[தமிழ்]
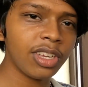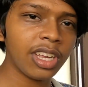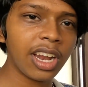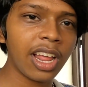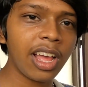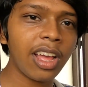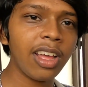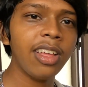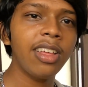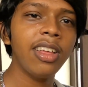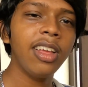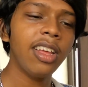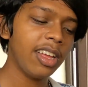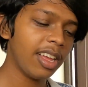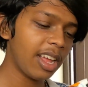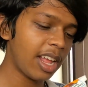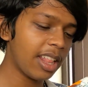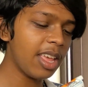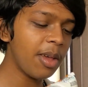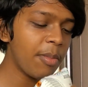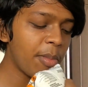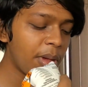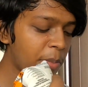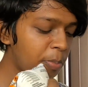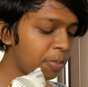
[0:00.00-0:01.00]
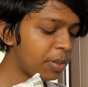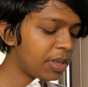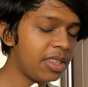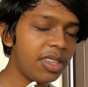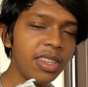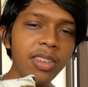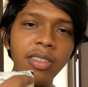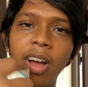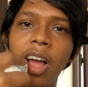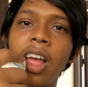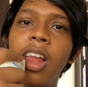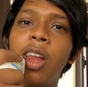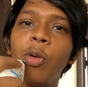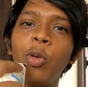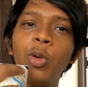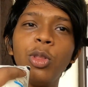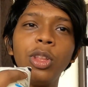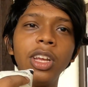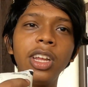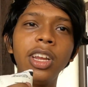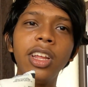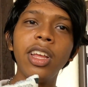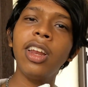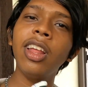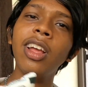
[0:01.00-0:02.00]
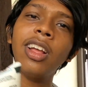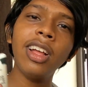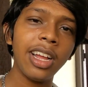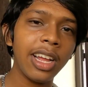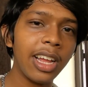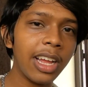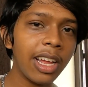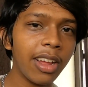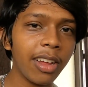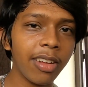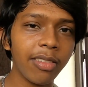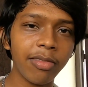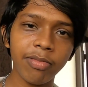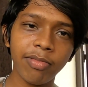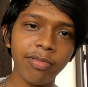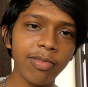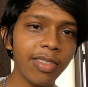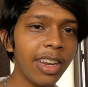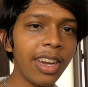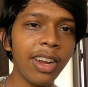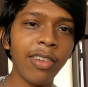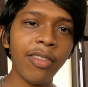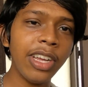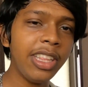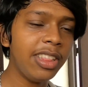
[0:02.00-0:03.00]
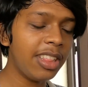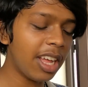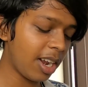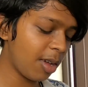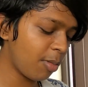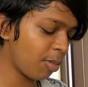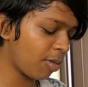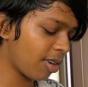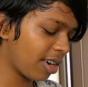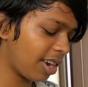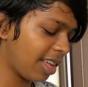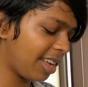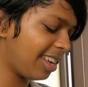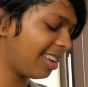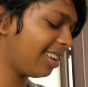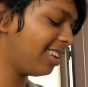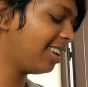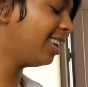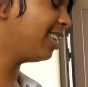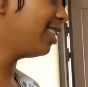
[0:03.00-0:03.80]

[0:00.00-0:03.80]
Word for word: குச்சிக்கலாம் அதே மாதிரி பிச்சு வாயில் ஊற்றிக்கினீங்கன்னா என்ன வயிற்றால் போகலாம்